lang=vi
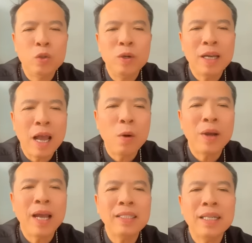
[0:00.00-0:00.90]
Thiên Chúa
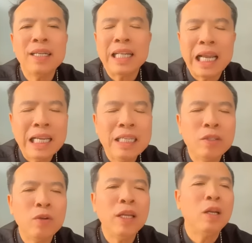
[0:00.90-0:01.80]
khao khát chết
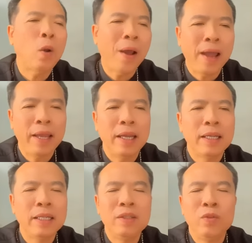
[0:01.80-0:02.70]
thay cho nhân loại.
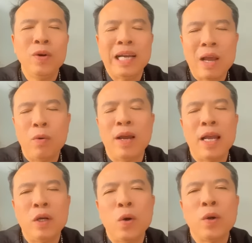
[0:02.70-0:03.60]
Thiên Chúa khao
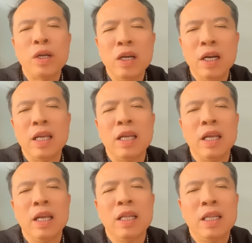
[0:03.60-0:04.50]
khát con
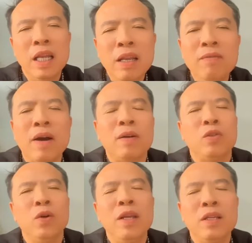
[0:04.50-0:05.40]
người tin
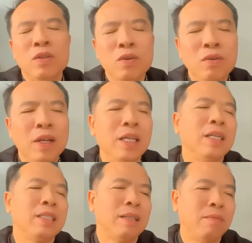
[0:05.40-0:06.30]
vào Chúa Giêsu
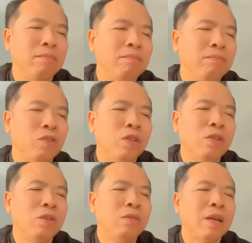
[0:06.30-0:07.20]
để được sống.
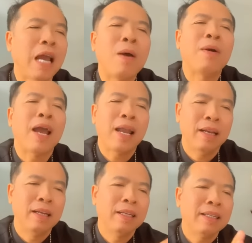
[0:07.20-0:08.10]
Chúa Giêsu khao khát
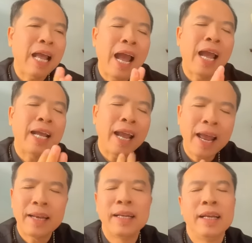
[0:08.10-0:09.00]
ta
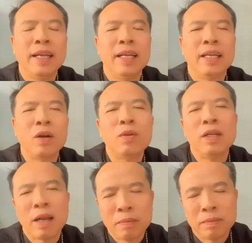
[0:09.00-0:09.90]
khát
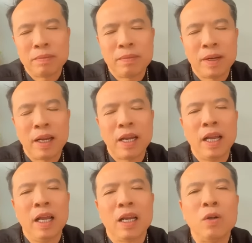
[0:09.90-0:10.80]
câu thứ năm
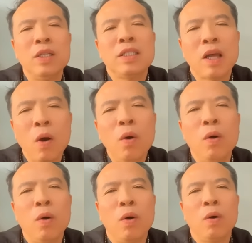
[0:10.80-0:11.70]
mà câu thứ
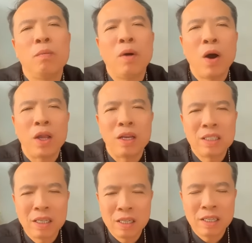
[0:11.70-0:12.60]
sáu mọi
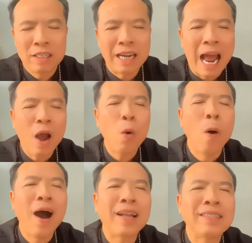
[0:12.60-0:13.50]
sự đã
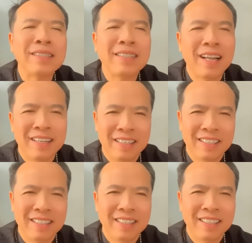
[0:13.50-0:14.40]
hoàn tất